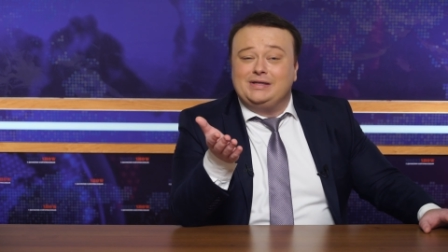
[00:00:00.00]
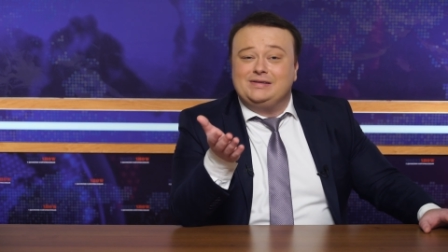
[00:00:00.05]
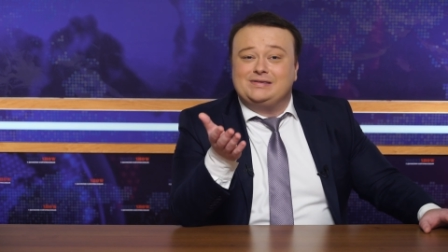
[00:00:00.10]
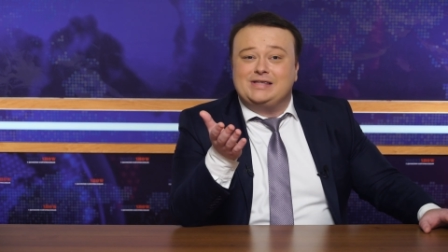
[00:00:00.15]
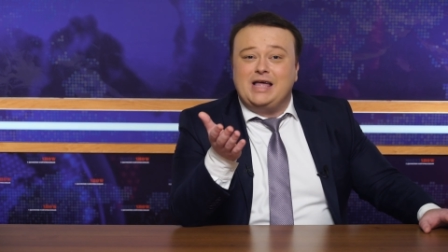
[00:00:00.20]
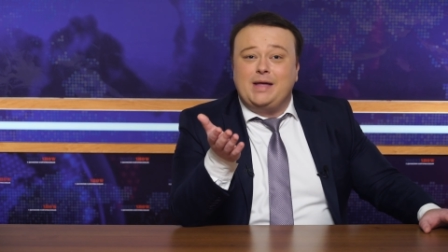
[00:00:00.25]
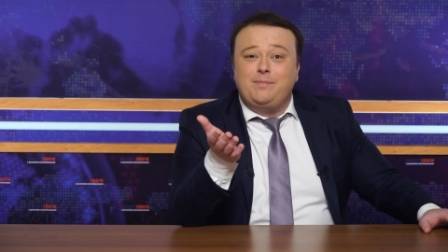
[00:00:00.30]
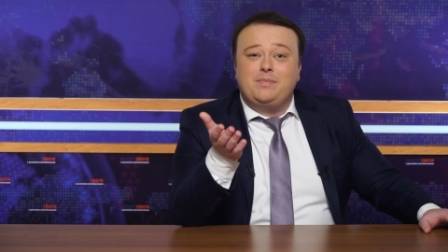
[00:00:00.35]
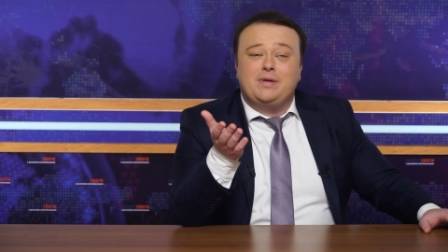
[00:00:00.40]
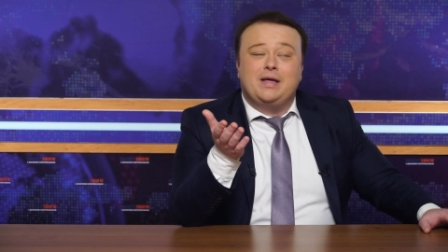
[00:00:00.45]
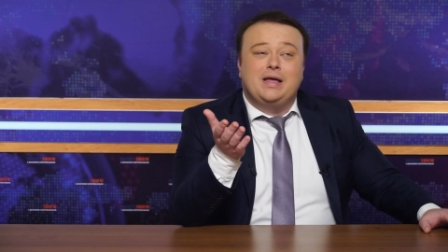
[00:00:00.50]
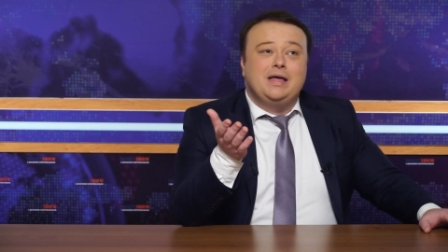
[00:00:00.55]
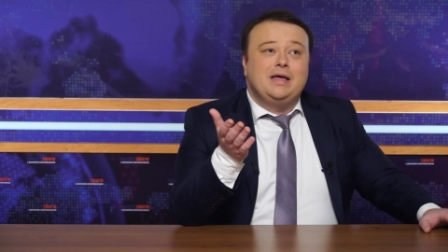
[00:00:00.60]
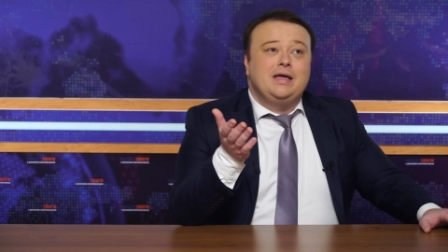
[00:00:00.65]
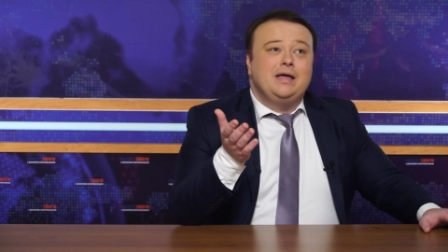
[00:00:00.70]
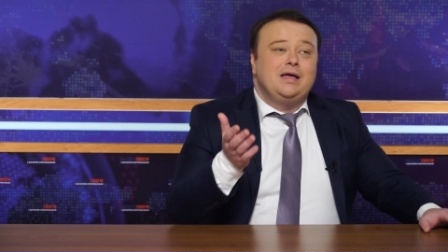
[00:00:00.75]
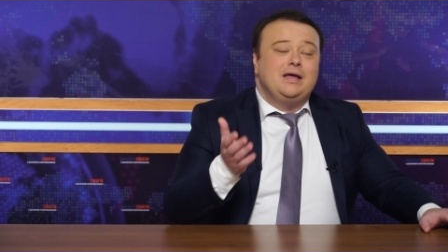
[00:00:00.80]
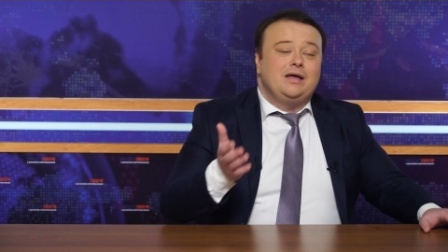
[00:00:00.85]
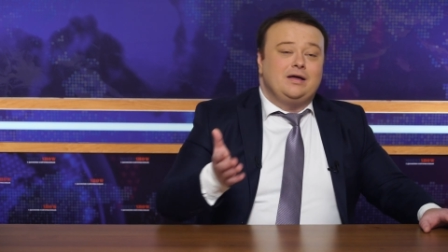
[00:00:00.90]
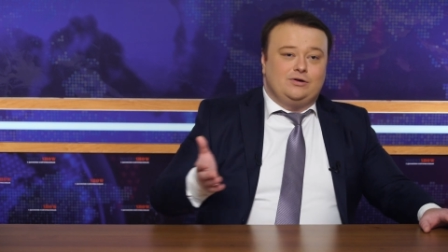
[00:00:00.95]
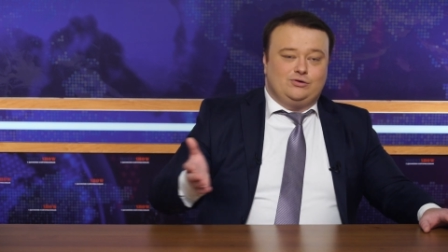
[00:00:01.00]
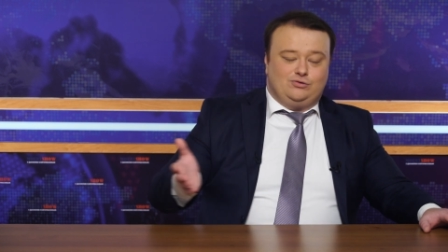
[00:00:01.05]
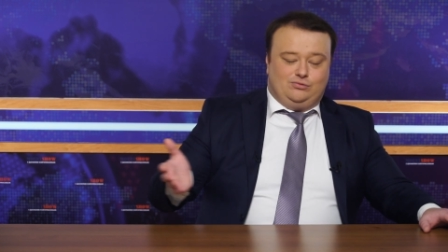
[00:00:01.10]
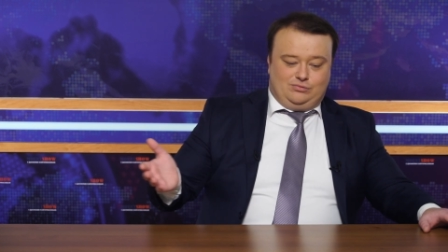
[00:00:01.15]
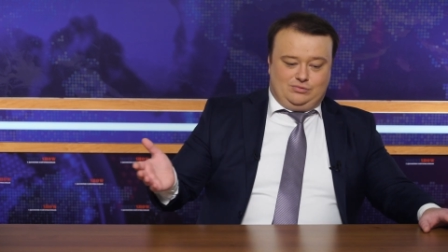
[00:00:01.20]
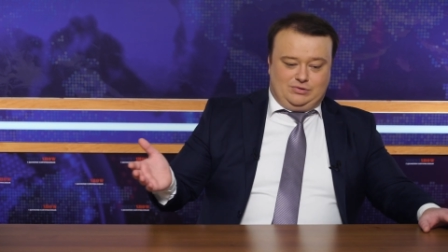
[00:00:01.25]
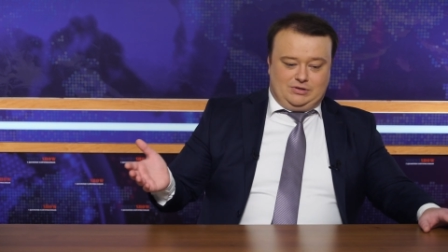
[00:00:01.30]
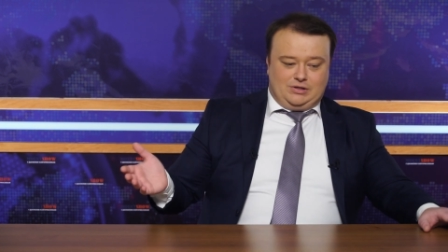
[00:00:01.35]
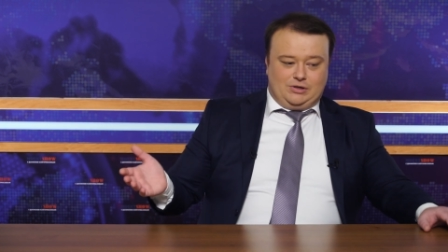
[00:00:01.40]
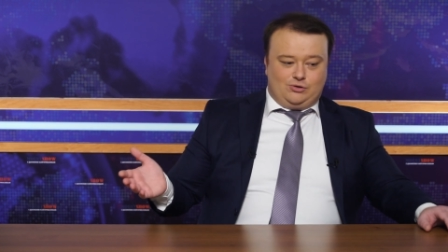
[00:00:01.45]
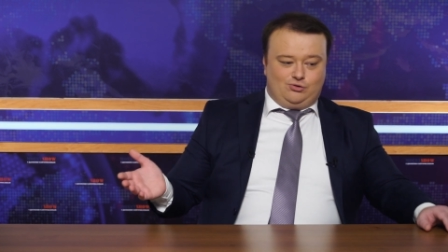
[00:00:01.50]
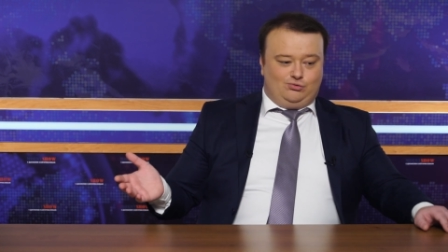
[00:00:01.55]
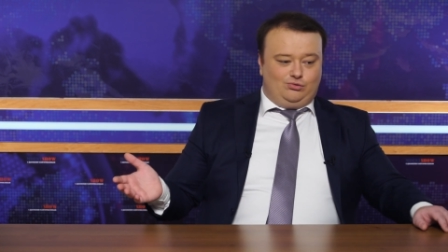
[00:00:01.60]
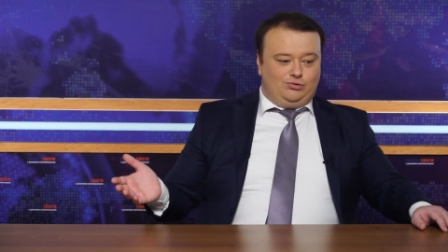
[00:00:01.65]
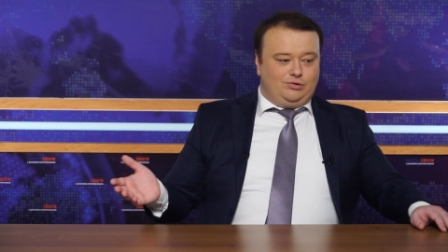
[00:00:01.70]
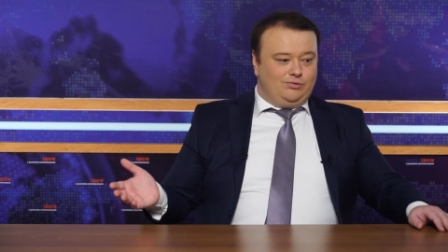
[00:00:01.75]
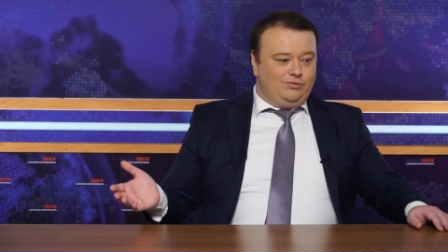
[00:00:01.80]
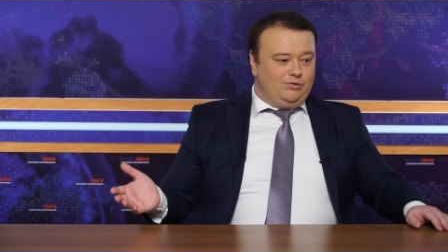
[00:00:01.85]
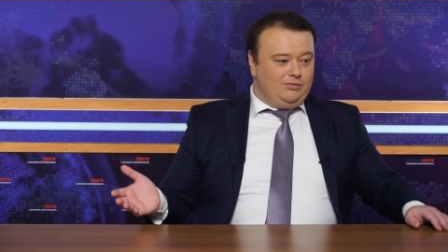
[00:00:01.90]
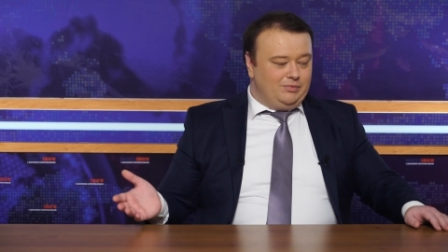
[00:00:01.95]
и сам что, да что
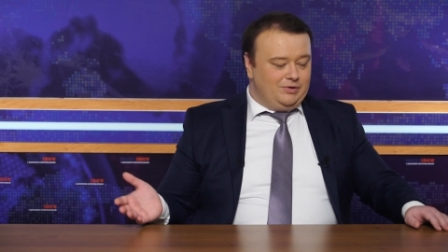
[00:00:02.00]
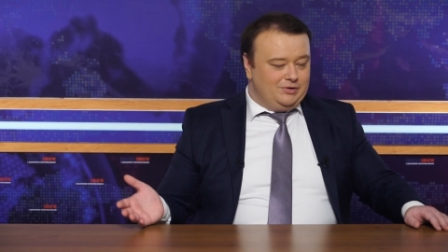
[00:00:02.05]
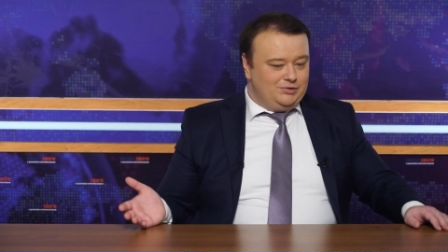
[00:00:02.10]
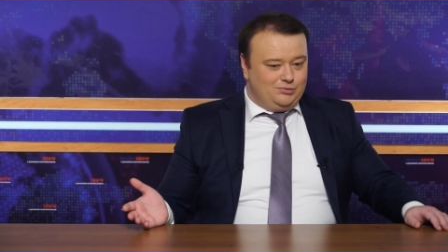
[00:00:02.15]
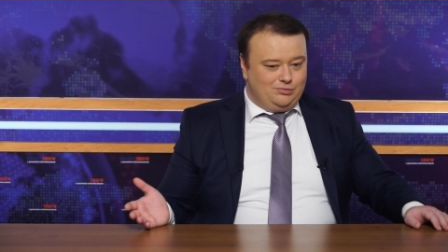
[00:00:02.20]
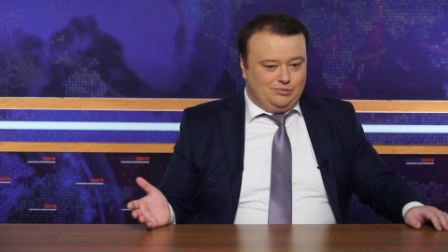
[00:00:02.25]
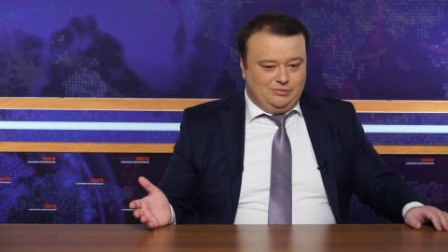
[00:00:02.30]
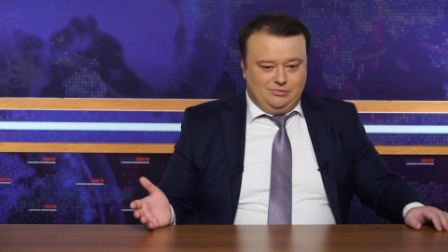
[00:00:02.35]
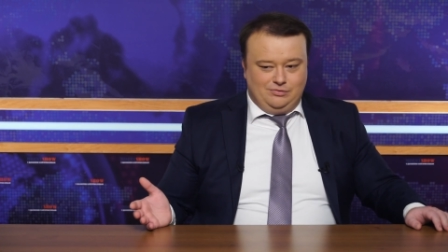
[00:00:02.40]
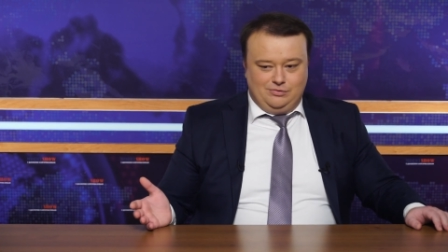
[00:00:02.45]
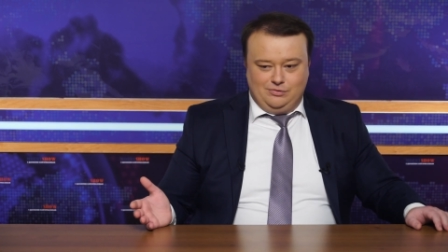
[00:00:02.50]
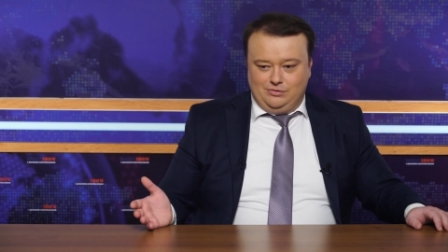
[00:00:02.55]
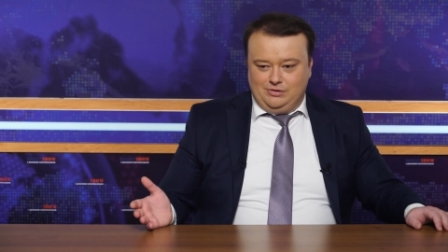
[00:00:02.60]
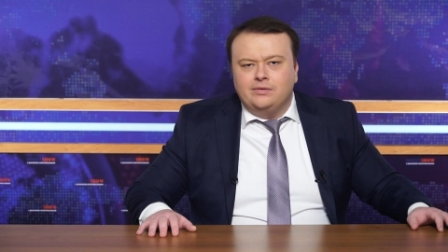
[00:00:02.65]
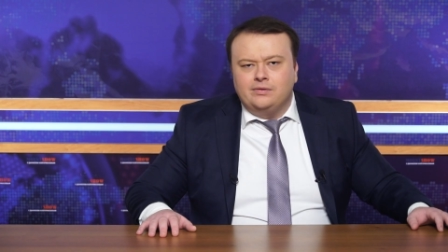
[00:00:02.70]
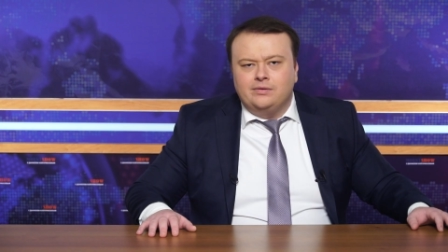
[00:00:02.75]
такое происходит, Ю?